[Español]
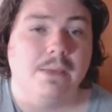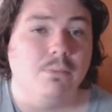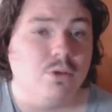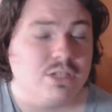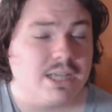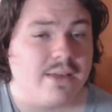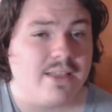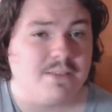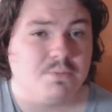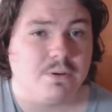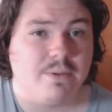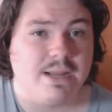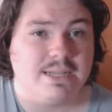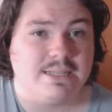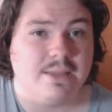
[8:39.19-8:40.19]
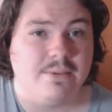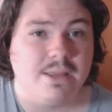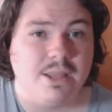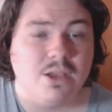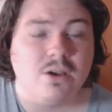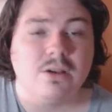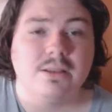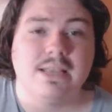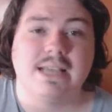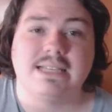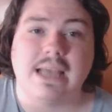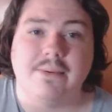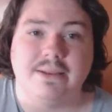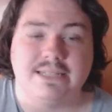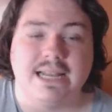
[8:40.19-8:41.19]
Muchas gracias por ver este vídeo, ya
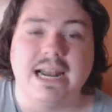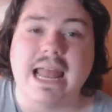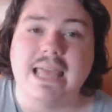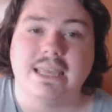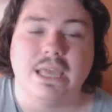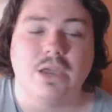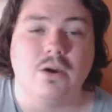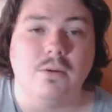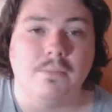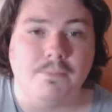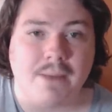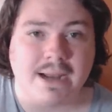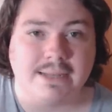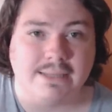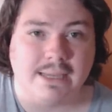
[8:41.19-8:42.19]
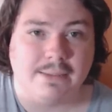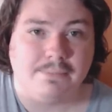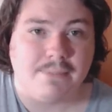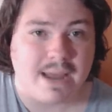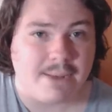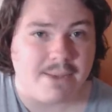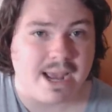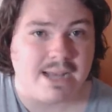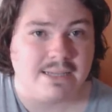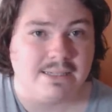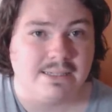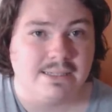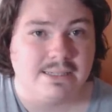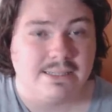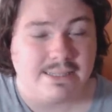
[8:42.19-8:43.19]
sabes, dale like y comparte para
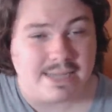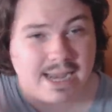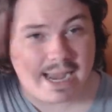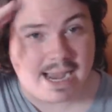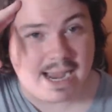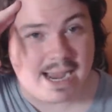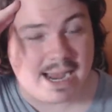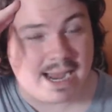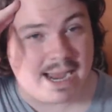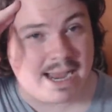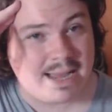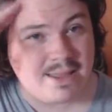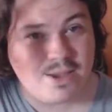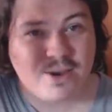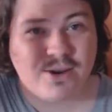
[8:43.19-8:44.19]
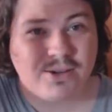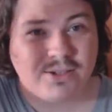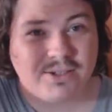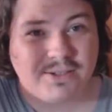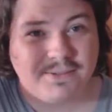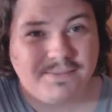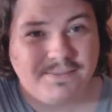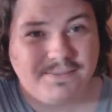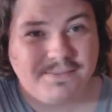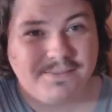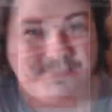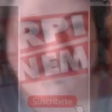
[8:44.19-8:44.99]
más. Adiós.